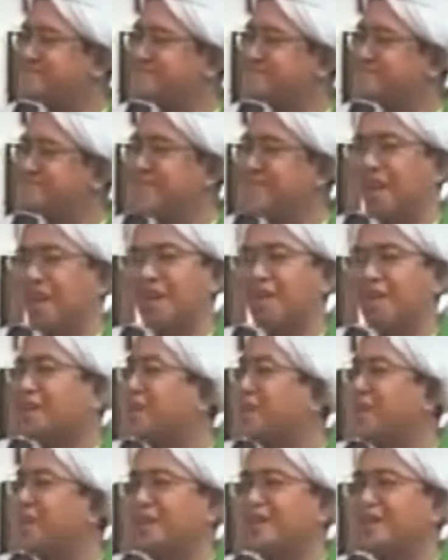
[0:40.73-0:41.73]
Gak ada
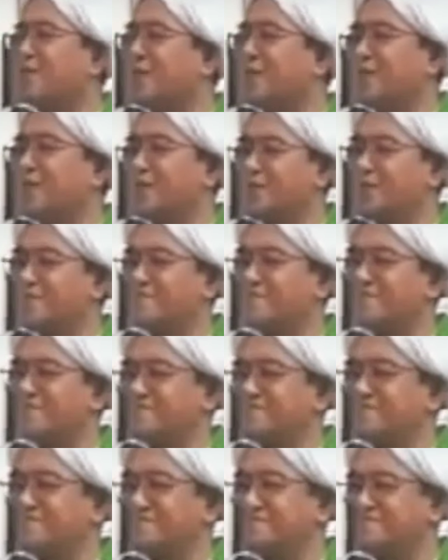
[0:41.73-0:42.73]
yang gak wali kutub.
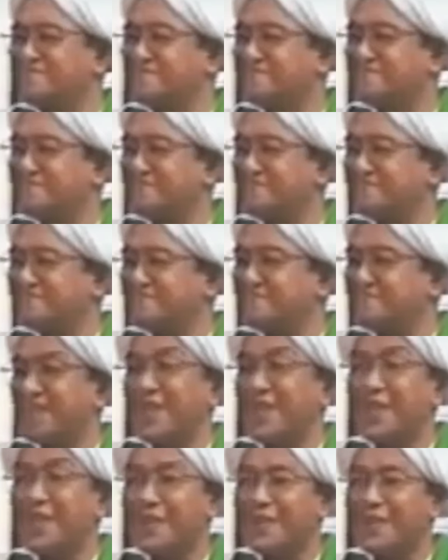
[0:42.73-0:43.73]

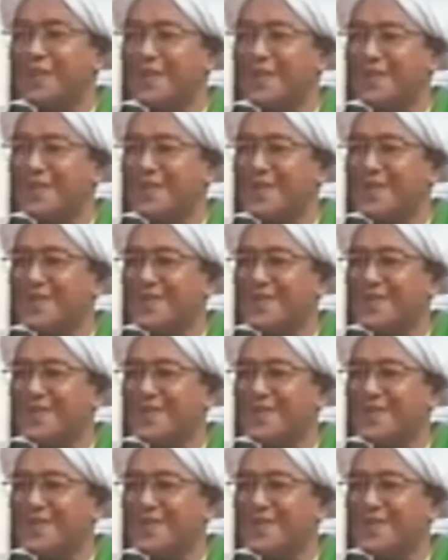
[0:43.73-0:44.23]
Begitu.